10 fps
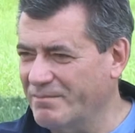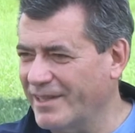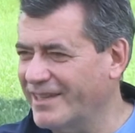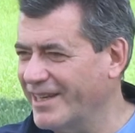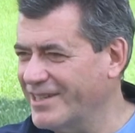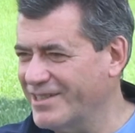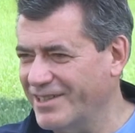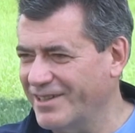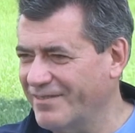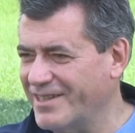
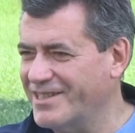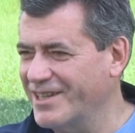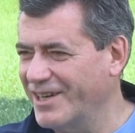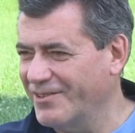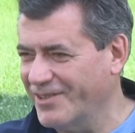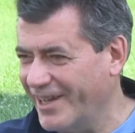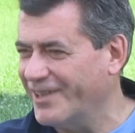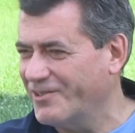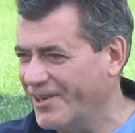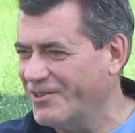Panteris Vassilio che è
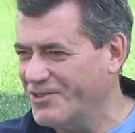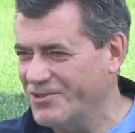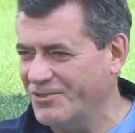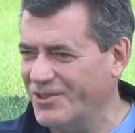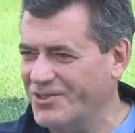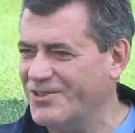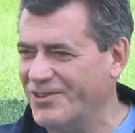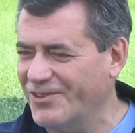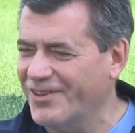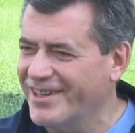ancora oggi un
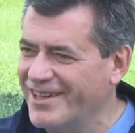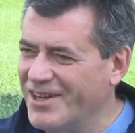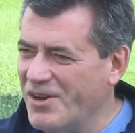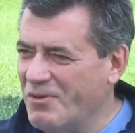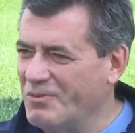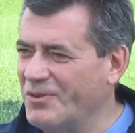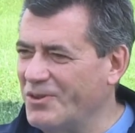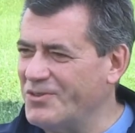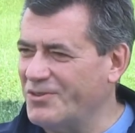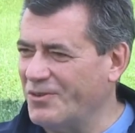nostro un
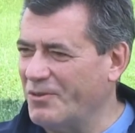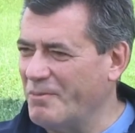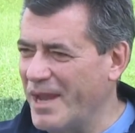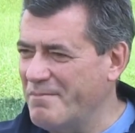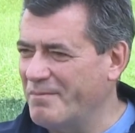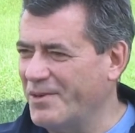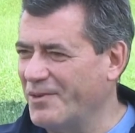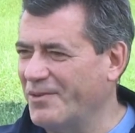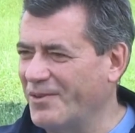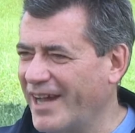nostro
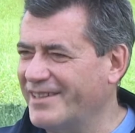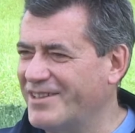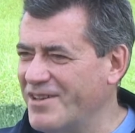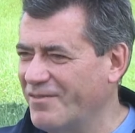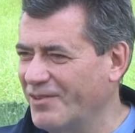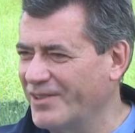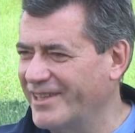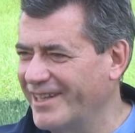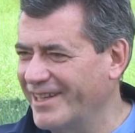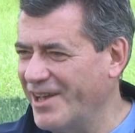membro attivo
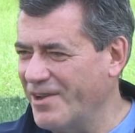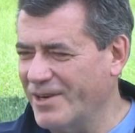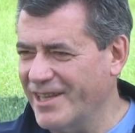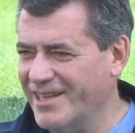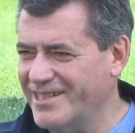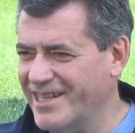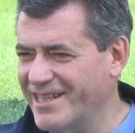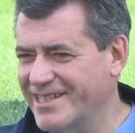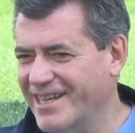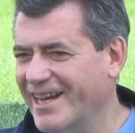di Euretic
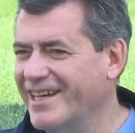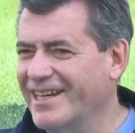Sezia,